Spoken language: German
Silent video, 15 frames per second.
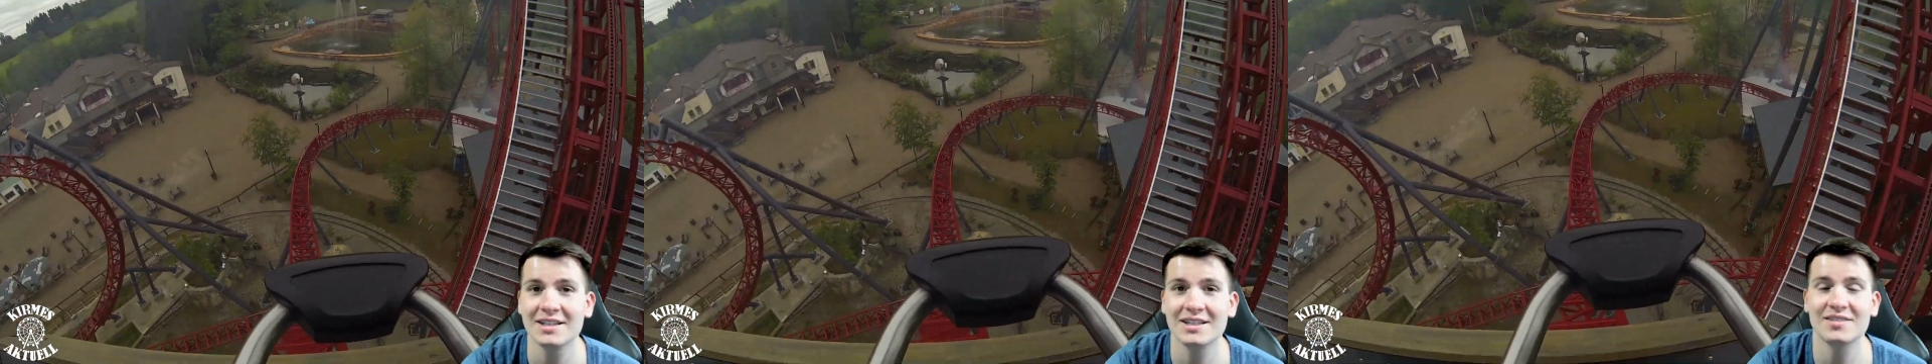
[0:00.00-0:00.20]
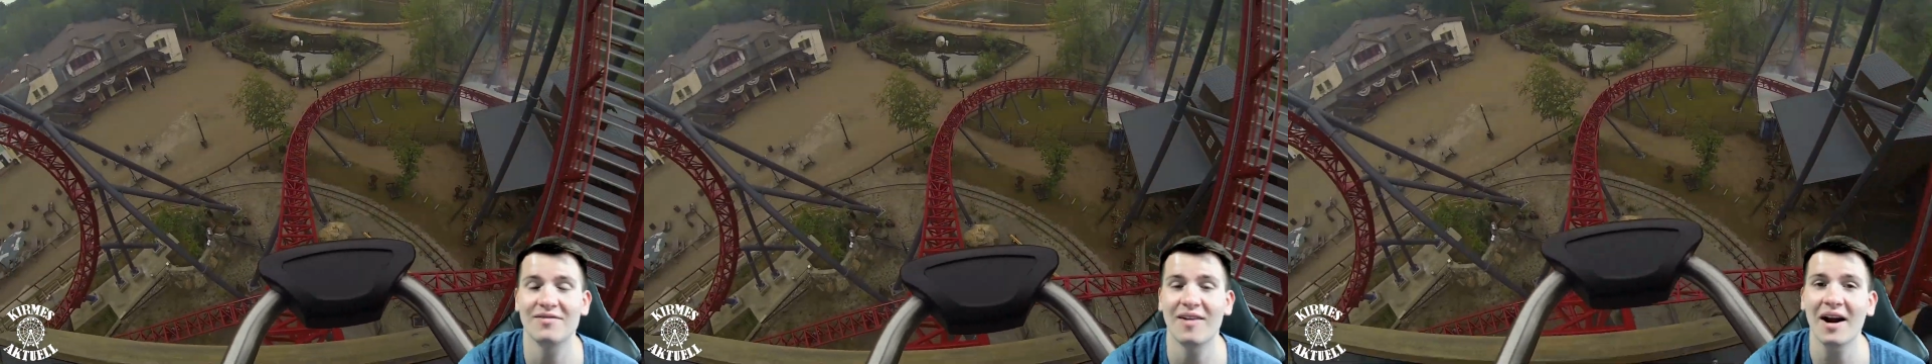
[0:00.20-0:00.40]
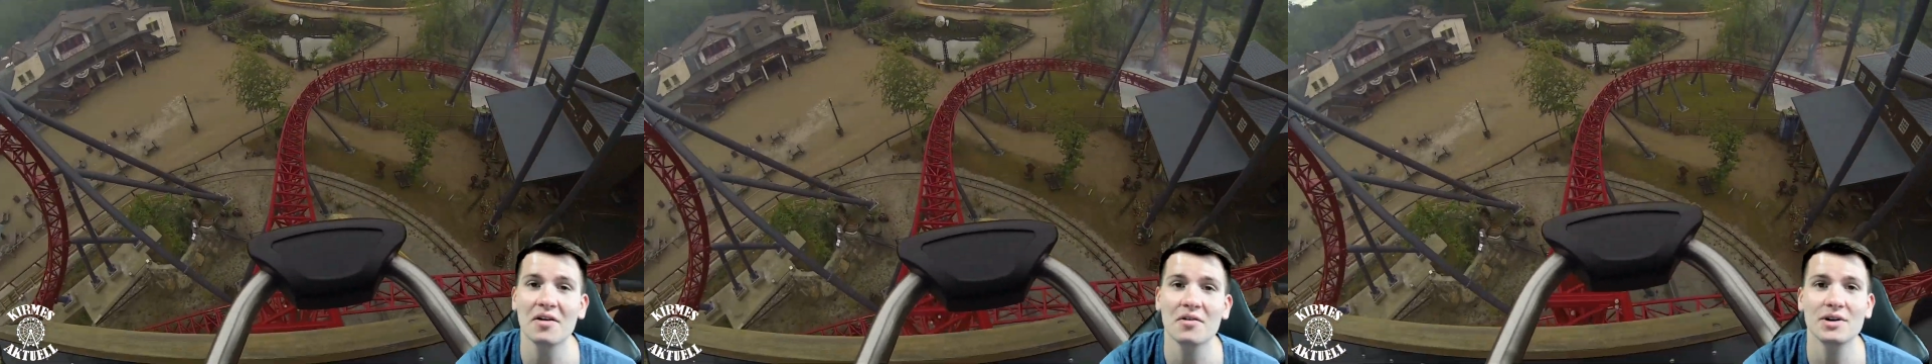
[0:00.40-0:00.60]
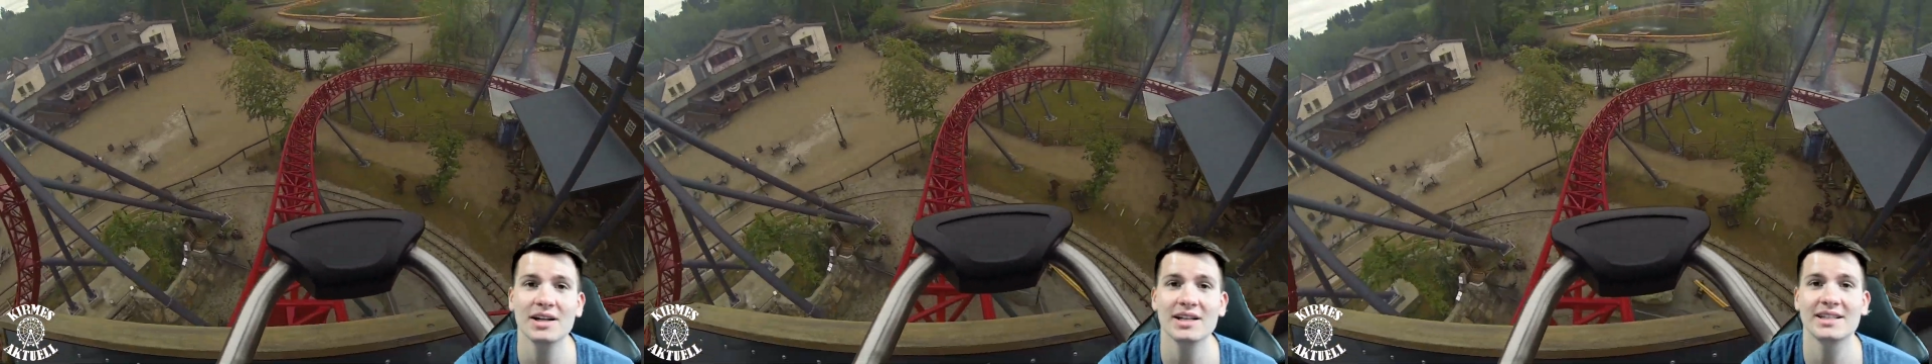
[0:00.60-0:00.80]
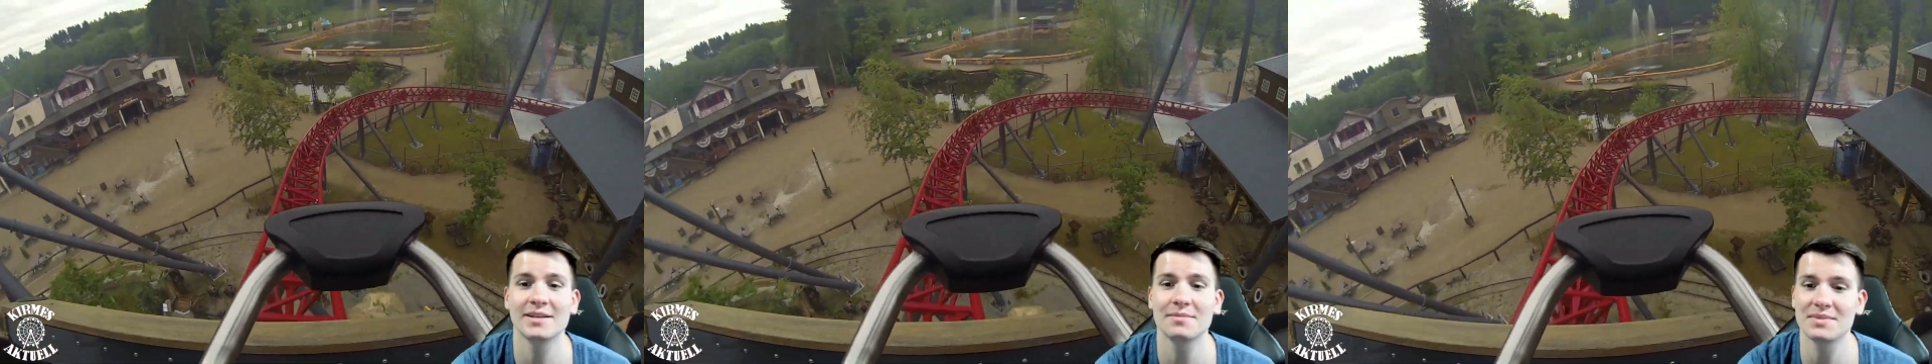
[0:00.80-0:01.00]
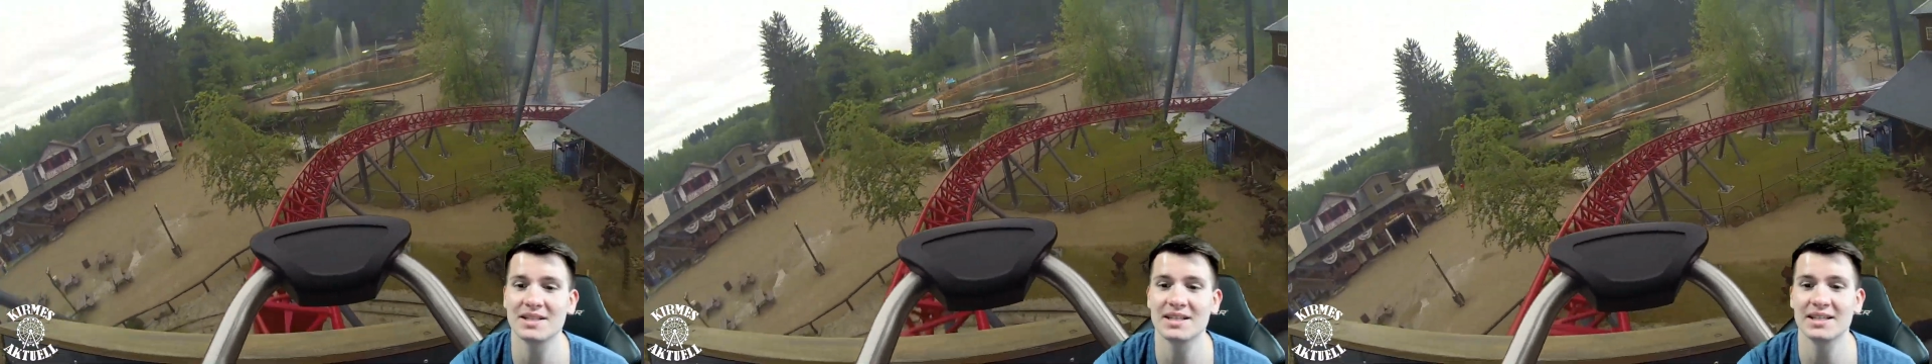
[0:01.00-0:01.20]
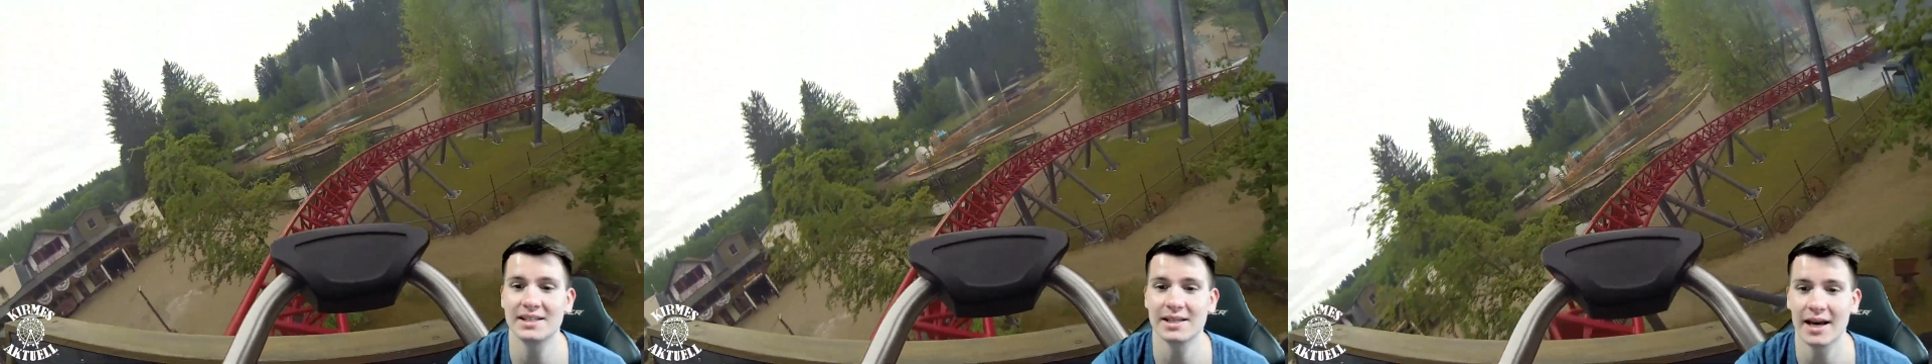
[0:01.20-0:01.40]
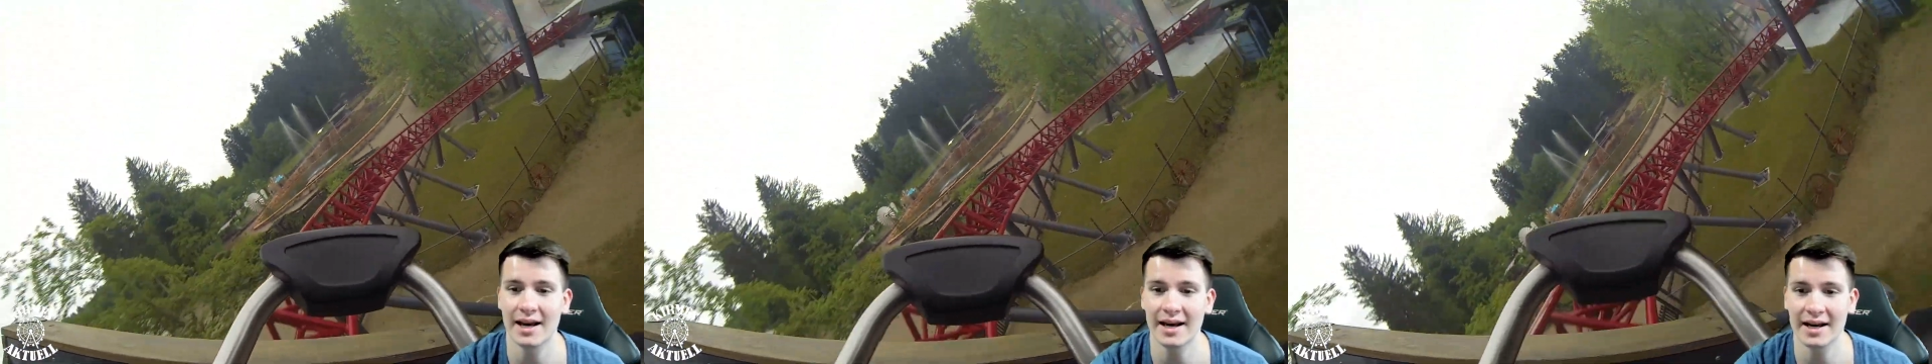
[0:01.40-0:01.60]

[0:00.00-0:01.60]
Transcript: 270 äh,